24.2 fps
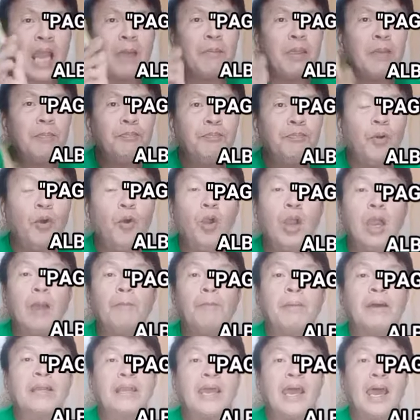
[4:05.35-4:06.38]
Marami
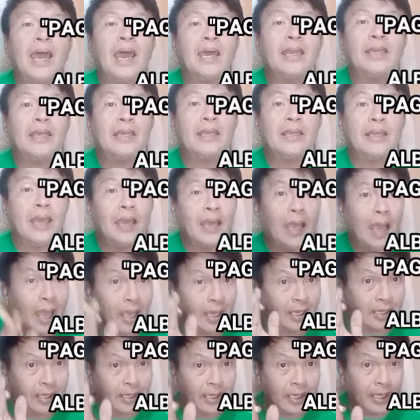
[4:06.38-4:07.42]
pong kaparaanan
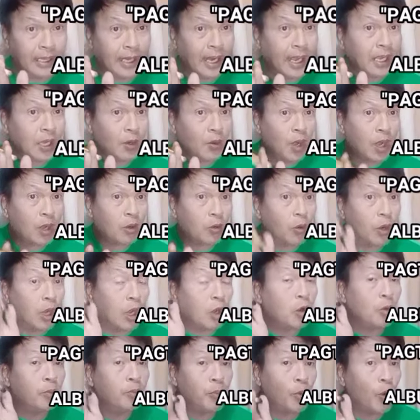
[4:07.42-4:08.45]
ang aking
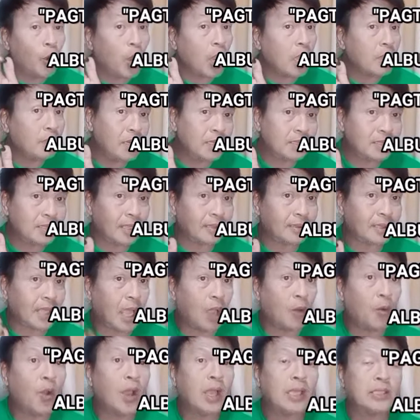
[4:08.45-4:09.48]
ginagawa kung ako po ay
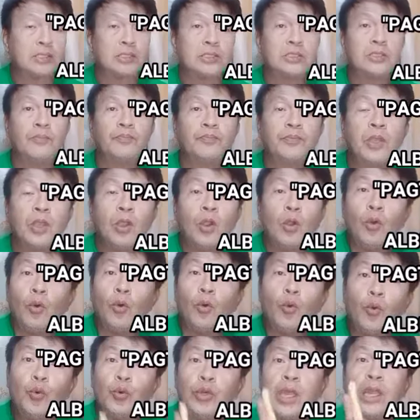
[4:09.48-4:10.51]
magtatawas.
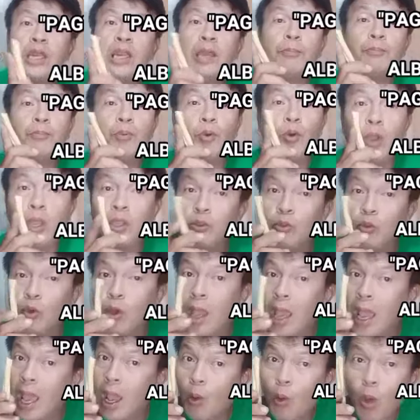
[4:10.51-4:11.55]
Una na
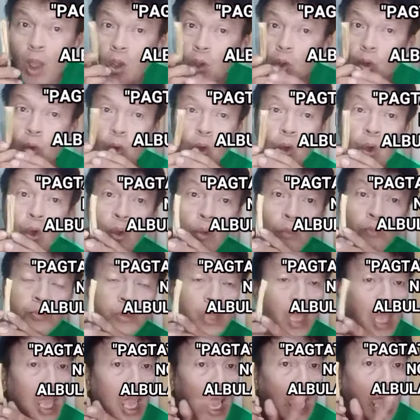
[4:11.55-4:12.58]
po itong hawak
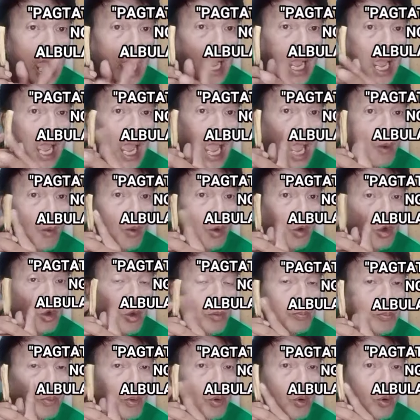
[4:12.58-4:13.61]
ko. Ang
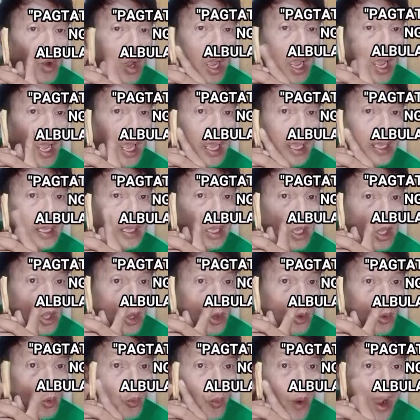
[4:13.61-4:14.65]
hawak ko po
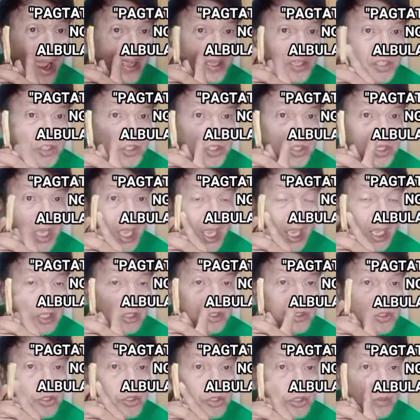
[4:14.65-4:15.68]
ay white
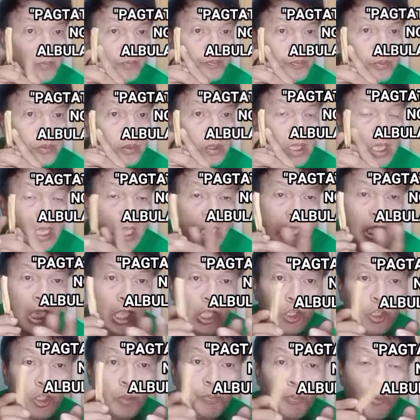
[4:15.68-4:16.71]
sage
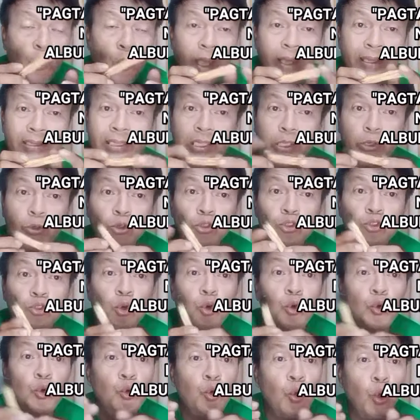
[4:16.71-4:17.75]
ito po ay
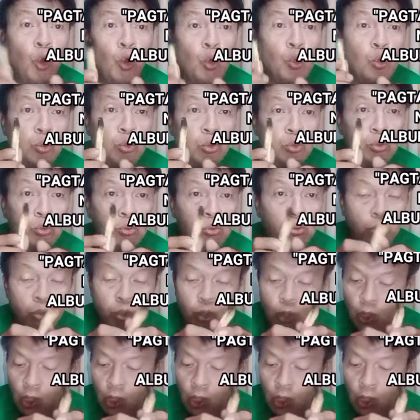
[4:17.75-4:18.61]
sinusunog.